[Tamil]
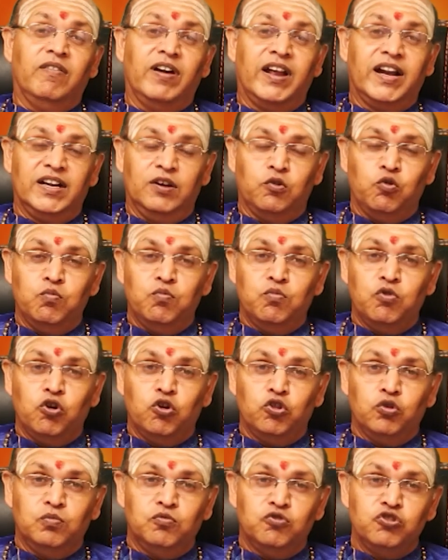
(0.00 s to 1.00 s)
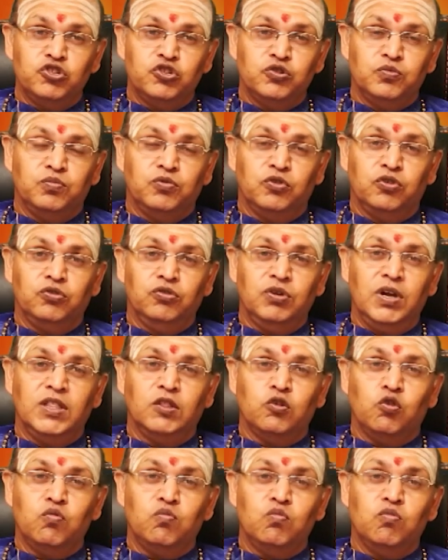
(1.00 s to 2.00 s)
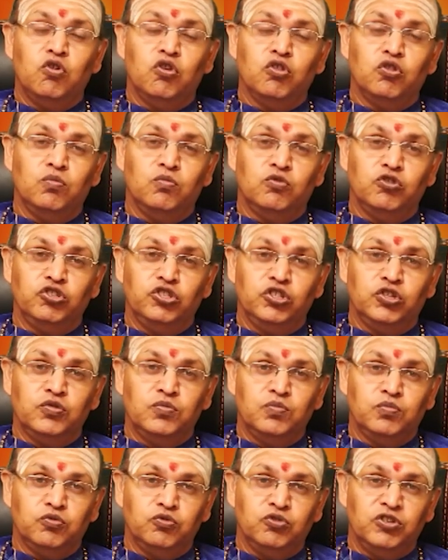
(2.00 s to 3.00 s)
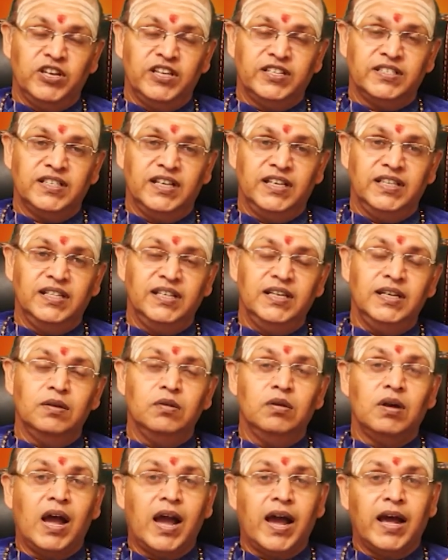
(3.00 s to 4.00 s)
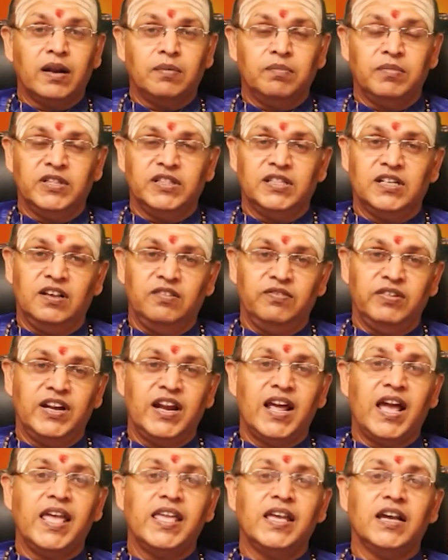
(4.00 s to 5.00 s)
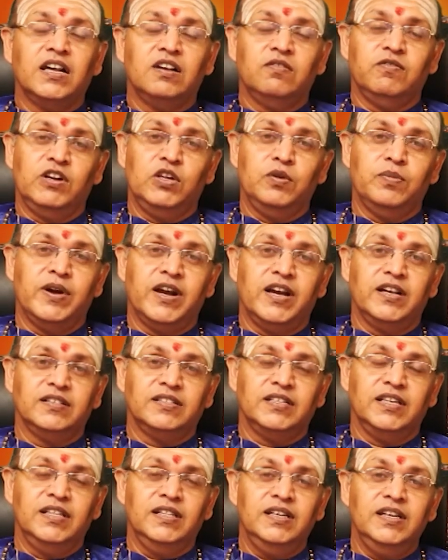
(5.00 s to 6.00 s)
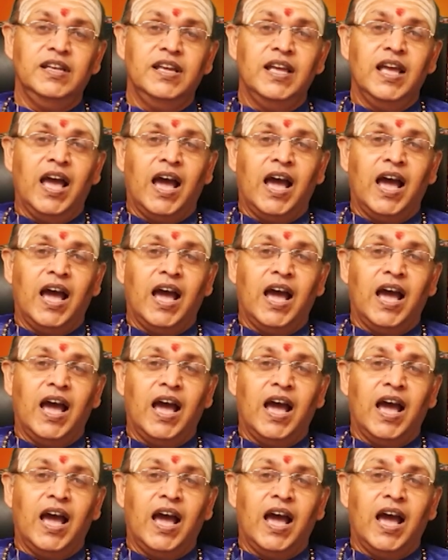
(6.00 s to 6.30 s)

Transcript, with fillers: வர ஒம்பது முடிச்சு போட்டு அந்த ஒம்பது முடிச்சுக்கும் பூஜை செய்து ஆரம்பத்தில் விநாயகர் வழிபாடு செய்து